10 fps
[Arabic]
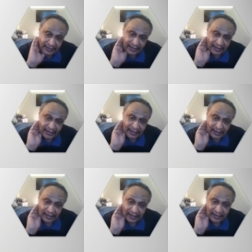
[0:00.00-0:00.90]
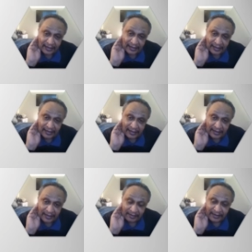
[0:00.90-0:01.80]

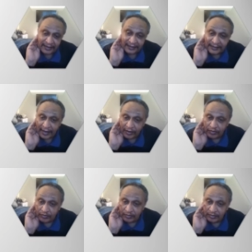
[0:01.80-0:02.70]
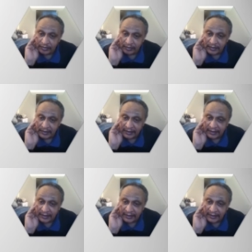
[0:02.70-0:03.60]
آه اللي بيختاروا
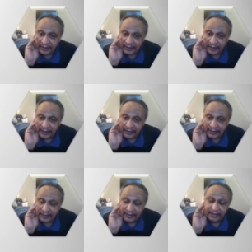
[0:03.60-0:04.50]
آه،